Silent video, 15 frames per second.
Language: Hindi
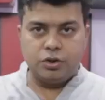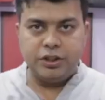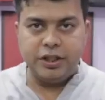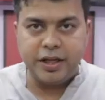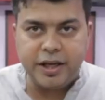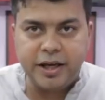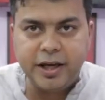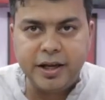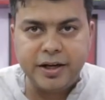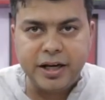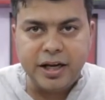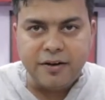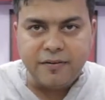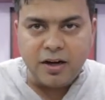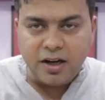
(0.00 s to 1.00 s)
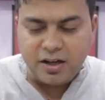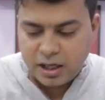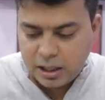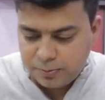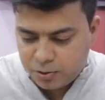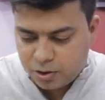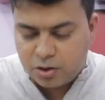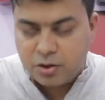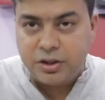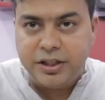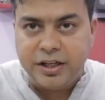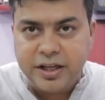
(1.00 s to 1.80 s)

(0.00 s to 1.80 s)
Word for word: तो ये है नया वाला ट्राईपॉड और